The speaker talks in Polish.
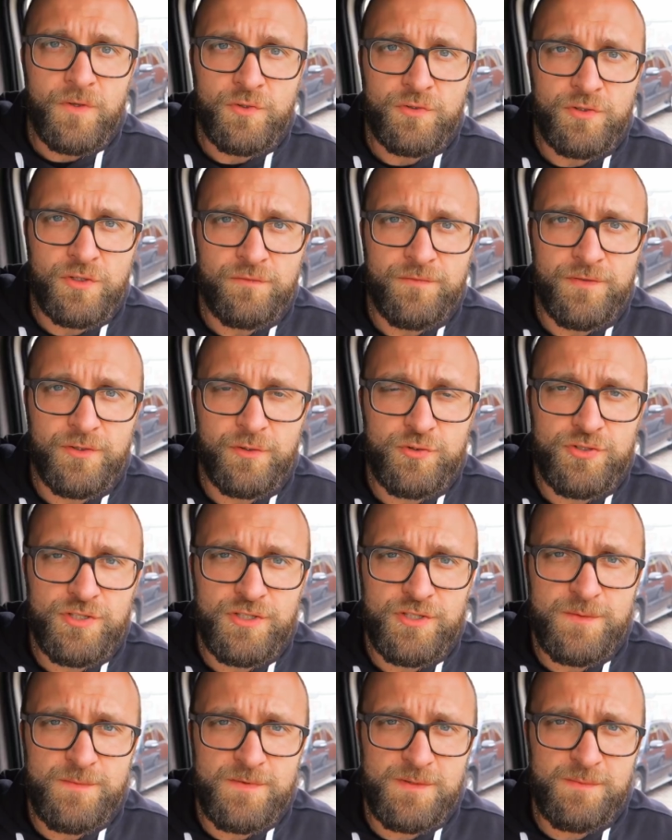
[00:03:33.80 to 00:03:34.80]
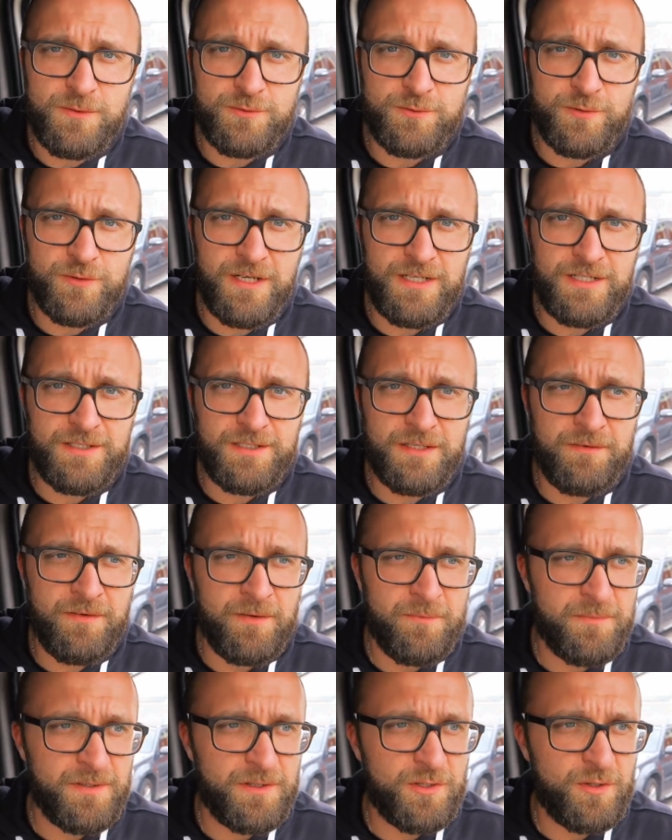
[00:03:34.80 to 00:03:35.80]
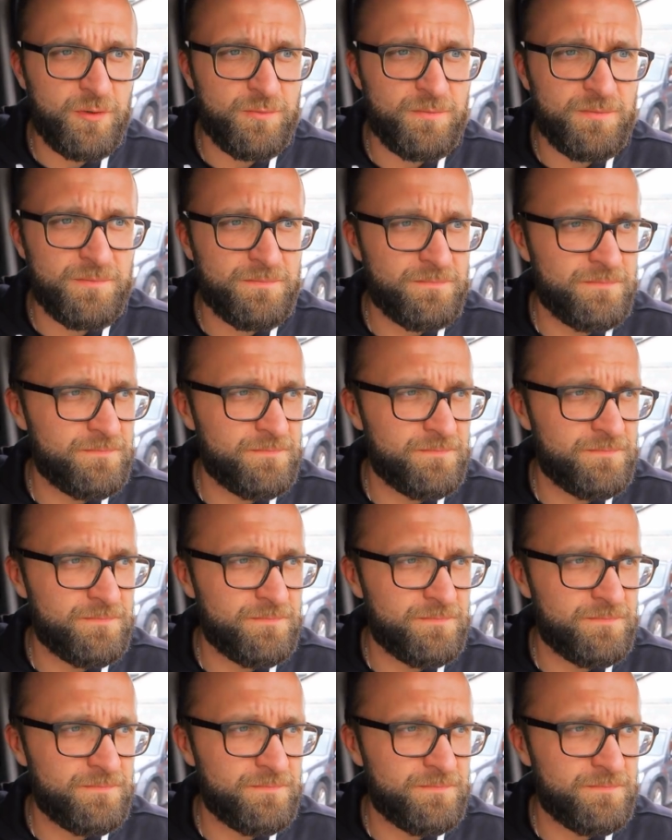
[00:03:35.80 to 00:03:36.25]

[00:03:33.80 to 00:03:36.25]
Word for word: odkąd wyruszyliśmy z Portugalii, nie wiem, minął